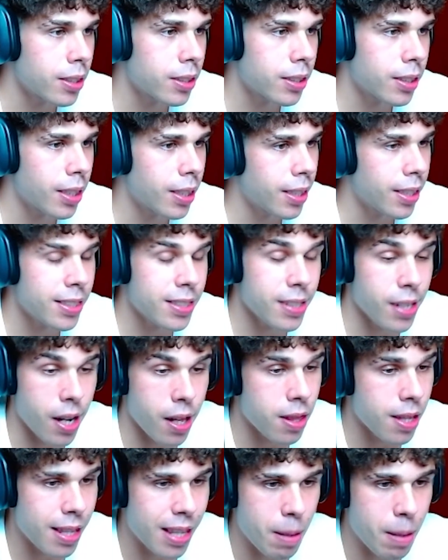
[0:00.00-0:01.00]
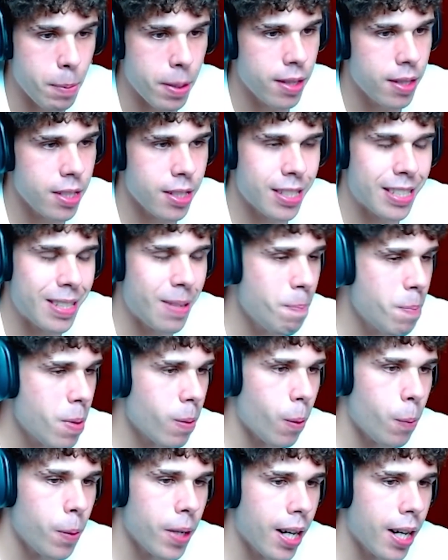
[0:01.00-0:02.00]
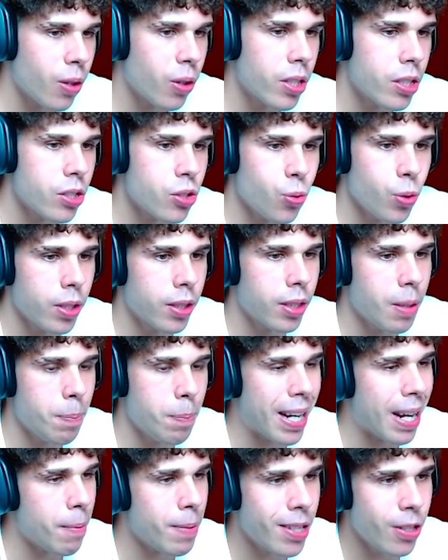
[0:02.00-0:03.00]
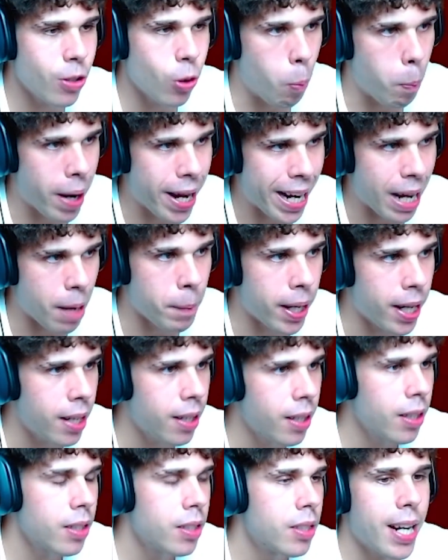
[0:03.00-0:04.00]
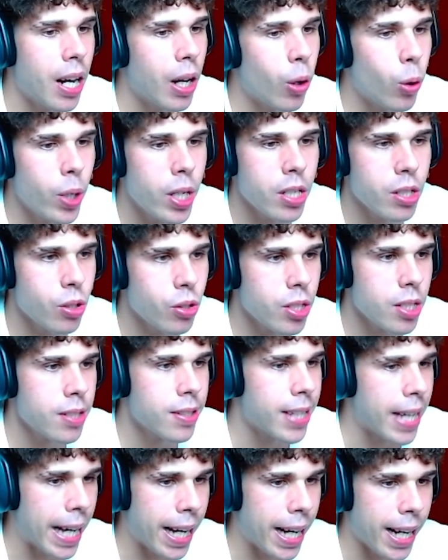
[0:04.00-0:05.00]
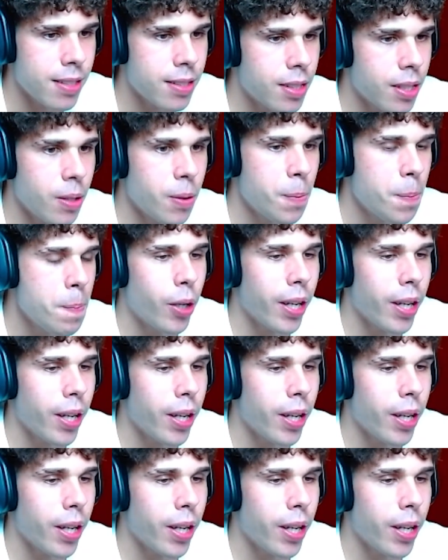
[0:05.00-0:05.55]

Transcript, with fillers: es que desgraciadamente siempre va a haber algo de suerte para bien o para mal en algunas cosas que hagas, tío.